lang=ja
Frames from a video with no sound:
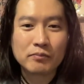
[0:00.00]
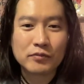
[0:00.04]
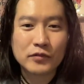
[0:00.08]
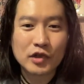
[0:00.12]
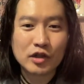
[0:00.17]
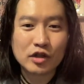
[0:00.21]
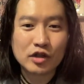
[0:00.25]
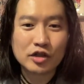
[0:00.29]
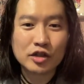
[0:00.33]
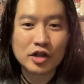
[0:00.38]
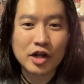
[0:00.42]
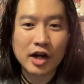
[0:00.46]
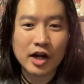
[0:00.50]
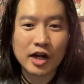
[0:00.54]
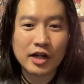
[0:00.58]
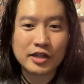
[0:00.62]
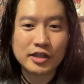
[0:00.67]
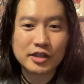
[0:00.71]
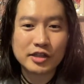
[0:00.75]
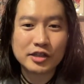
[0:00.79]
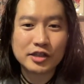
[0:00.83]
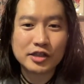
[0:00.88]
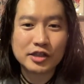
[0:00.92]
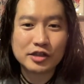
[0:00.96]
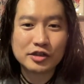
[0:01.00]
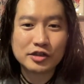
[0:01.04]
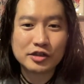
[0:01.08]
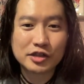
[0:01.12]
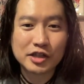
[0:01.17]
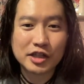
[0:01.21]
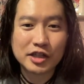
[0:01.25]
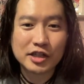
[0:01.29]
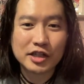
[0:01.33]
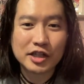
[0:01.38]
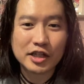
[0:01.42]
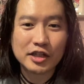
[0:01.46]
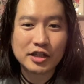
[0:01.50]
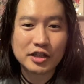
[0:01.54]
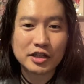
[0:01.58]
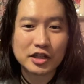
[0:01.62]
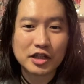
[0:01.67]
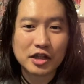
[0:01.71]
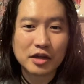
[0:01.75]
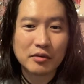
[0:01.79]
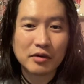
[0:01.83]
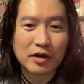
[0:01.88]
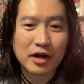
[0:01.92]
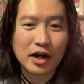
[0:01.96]
で暗がりに連れて行っ
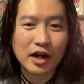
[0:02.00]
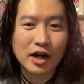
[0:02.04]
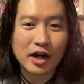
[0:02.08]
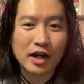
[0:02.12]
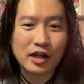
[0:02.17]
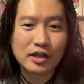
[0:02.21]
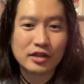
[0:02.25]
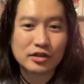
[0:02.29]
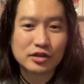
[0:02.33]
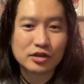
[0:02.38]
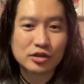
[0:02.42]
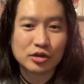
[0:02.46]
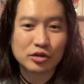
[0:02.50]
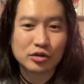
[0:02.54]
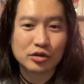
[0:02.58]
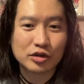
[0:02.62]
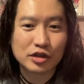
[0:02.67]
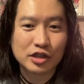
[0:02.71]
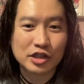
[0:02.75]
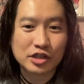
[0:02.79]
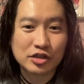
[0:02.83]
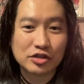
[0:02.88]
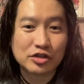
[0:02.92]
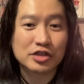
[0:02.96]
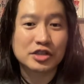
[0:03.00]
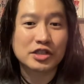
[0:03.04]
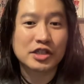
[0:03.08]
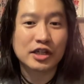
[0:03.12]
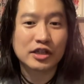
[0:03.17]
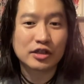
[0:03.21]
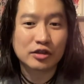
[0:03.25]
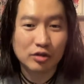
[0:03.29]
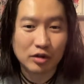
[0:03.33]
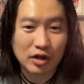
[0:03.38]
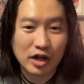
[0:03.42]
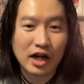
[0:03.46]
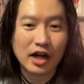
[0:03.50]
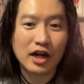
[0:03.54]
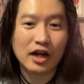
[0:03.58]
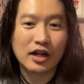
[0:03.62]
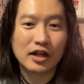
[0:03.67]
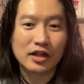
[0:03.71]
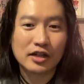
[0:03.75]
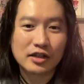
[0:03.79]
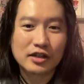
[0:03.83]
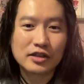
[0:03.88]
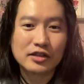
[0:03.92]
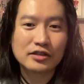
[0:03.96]
てはちょっとキスしたりとか
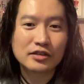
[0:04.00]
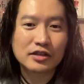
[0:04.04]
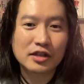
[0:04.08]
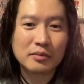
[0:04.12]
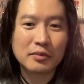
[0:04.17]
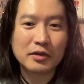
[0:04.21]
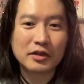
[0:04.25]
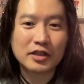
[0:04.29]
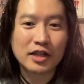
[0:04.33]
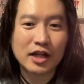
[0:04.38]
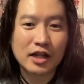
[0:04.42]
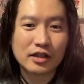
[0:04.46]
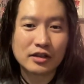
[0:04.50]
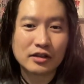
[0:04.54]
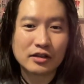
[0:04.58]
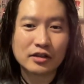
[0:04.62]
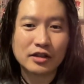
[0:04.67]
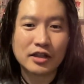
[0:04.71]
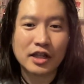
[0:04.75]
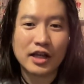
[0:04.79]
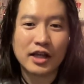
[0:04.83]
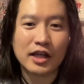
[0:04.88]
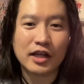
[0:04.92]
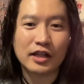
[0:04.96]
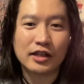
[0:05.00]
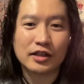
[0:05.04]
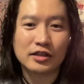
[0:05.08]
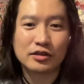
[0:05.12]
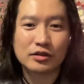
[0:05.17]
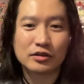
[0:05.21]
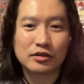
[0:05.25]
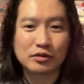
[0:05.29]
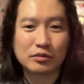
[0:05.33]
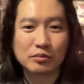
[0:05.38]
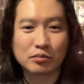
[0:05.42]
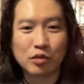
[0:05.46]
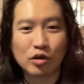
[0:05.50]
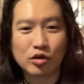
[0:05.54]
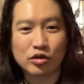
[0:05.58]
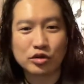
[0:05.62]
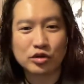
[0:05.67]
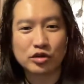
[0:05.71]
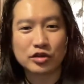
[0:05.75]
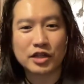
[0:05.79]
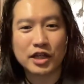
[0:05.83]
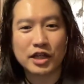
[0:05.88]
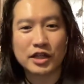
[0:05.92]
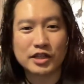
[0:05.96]
でまた手
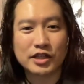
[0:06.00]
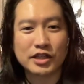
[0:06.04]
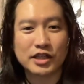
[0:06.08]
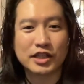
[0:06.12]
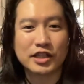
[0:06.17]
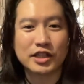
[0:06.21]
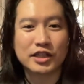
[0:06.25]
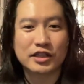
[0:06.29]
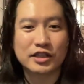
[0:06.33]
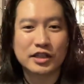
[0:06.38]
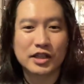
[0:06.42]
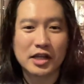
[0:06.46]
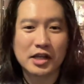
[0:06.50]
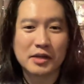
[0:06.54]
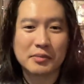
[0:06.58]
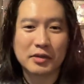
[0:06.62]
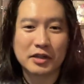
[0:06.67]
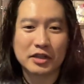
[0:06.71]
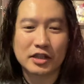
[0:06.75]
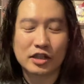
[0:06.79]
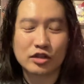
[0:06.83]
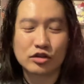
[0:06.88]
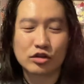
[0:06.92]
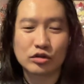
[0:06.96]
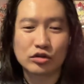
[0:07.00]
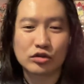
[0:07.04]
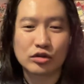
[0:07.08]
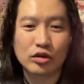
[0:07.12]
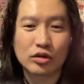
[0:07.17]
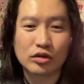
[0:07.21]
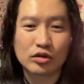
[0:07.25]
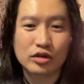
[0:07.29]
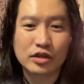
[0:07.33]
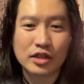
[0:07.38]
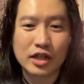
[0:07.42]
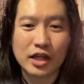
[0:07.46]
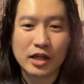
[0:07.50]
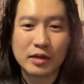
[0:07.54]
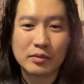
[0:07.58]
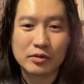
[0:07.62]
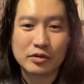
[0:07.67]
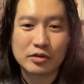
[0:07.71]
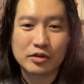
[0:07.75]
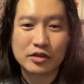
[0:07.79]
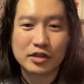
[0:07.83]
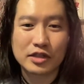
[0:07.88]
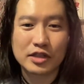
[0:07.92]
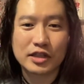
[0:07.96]
僕の手握ってまたちょっと
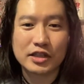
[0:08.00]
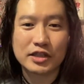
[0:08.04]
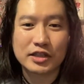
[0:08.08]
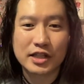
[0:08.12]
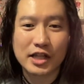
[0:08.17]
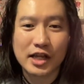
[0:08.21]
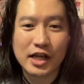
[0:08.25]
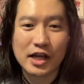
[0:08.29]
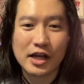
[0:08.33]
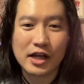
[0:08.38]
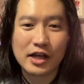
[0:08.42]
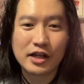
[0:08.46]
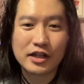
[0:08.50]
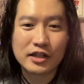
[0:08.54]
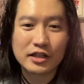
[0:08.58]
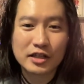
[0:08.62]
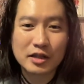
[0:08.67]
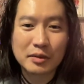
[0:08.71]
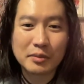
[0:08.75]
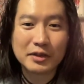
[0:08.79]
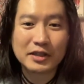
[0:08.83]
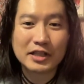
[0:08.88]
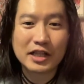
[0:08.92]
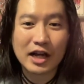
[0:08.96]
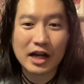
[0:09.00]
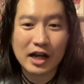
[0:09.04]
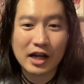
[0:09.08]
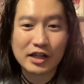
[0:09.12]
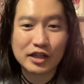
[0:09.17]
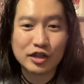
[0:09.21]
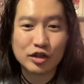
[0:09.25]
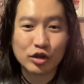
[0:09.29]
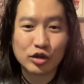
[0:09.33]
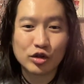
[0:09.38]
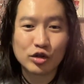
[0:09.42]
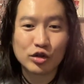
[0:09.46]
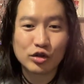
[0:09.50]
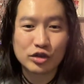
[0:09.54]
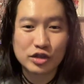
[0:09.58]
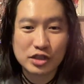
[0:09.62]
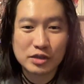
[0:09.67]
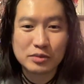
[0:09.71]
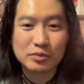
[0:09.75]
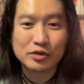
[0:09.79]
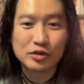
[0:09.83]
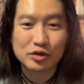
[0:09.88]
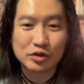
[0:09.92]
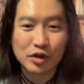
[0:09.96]
テーブルに行ってでまたいろいろ
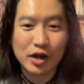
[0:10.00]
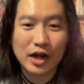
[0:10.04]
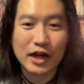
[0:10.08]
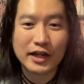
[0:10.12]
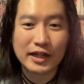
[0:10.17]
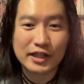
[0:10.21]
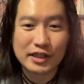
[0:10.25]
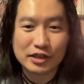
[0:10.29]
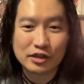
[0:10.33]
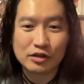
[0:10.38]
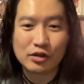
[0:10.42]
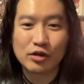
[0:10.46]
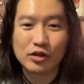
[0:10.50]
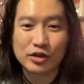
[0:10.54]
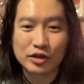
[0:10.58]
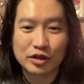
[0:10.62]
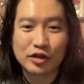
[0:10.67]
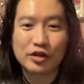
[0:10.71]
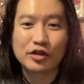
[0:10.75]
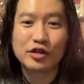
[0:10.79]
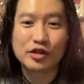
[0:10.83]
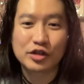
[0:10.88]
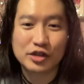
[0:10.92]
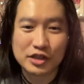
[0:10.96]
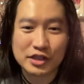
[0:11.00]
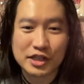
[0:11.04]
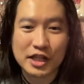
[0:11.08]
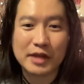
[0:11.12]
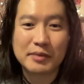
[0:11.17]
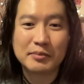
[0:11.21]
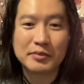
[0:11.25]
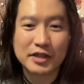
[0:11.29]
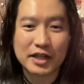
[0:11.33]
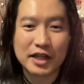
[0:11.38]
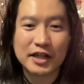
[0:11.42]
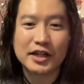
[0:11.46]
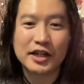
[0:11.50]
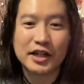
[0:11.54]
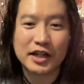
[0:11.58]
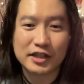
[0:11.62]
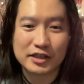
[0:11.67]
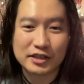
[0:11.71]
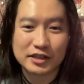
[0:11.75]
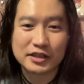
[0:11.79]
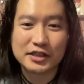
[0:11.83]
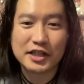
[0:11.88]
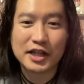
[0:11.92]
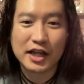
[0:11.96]
自分の話をいろいろしてみたいな感じ